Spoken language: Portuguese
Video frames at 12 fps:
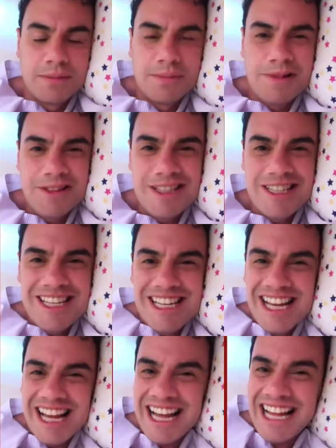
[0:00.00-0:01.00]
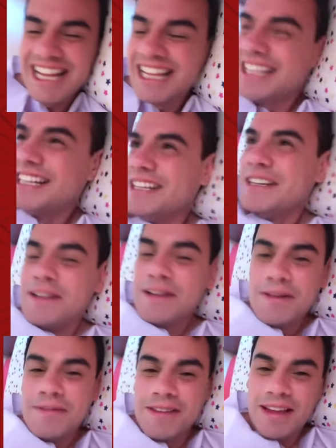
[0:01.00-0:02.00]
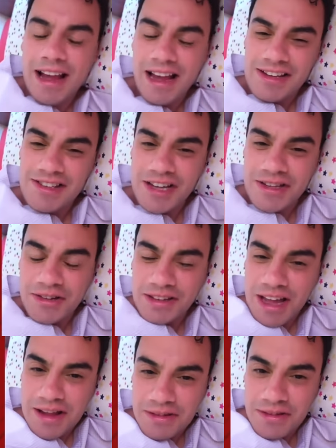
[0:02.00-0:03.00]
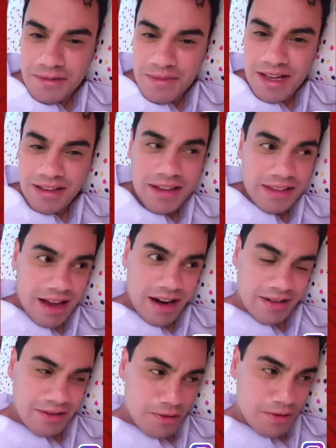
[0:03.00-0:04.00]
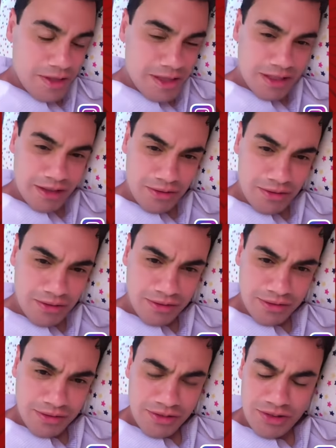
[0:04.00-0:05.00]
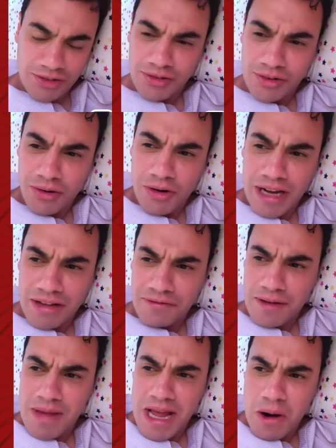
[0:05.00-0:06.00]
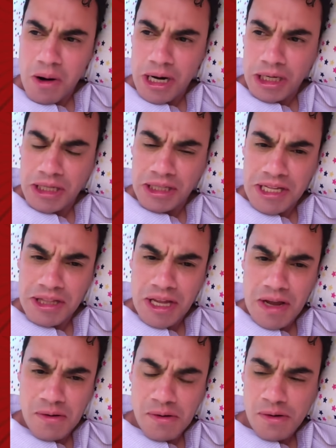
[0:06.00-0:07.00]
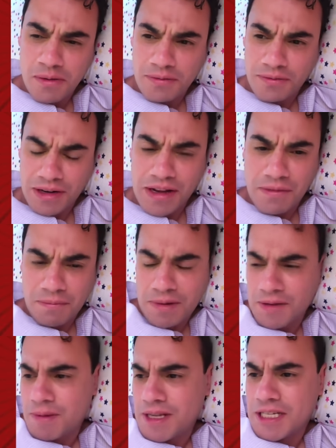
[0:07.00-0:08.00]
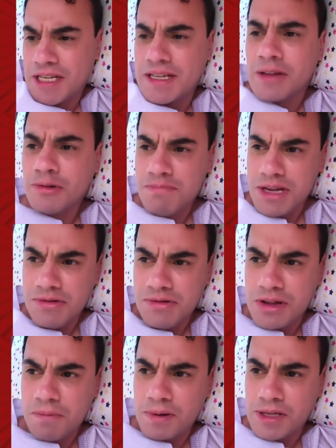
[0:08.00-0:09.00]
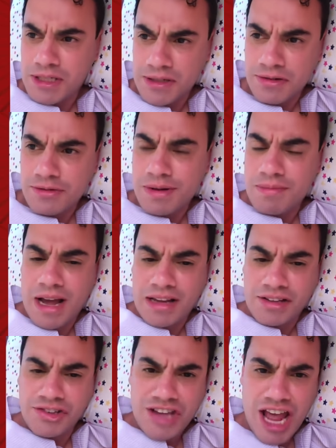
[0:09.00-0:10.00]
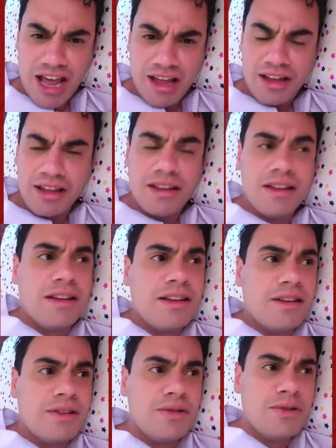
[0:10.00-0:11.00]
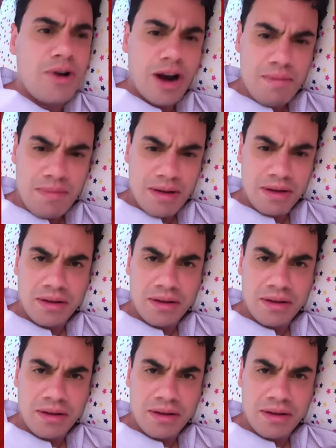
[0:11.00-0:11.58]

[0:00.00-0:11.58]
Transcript: Bom dia! Ai, gente, eu tento dormir até tarde, não consigo. Já tô acordado faz meia hora aqui tentando. Falar, pensei assim, é domingo, né, eu preciso dormir mais. Xé, não dorme.